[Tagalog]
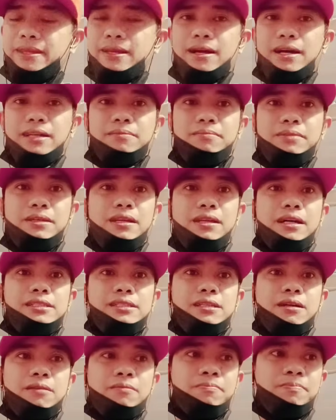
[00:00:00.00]
at bilang
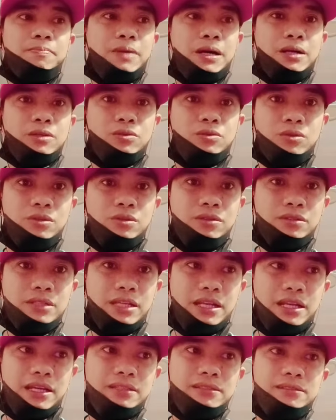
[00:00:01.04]
isang pagtulong na
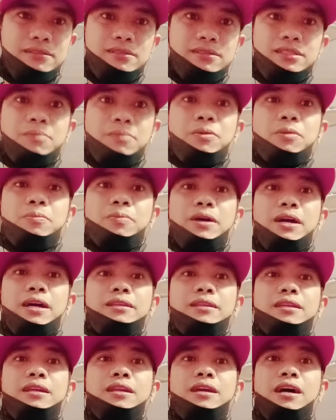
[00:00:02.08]
rin sa
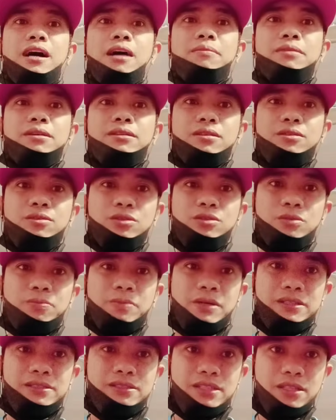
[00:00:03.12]
propaganda ng aming
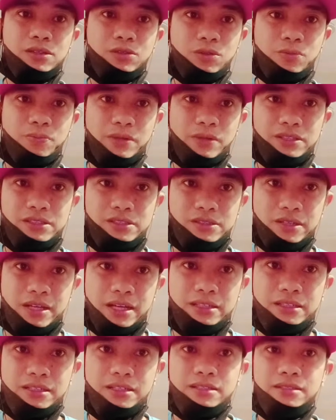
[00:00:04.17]
tinutupad sa True Friends
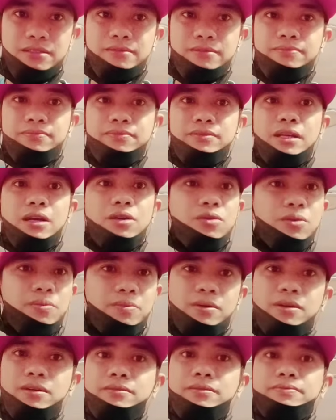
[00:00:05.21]
Together na
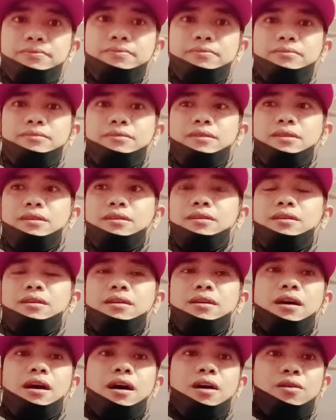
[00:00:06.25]
grupo.
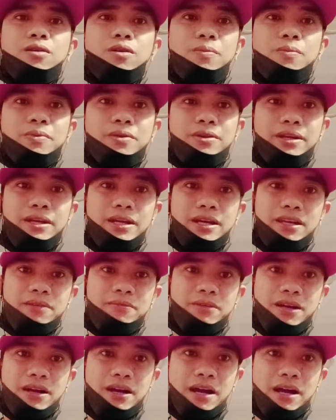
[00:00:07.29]
Ang GoPro na yan ay
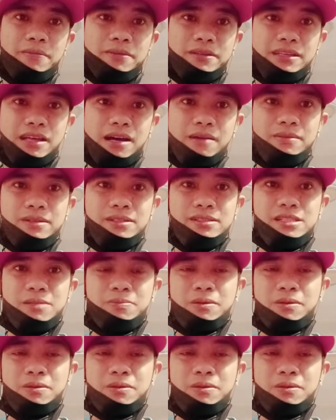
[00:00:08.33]
magagamit namin sa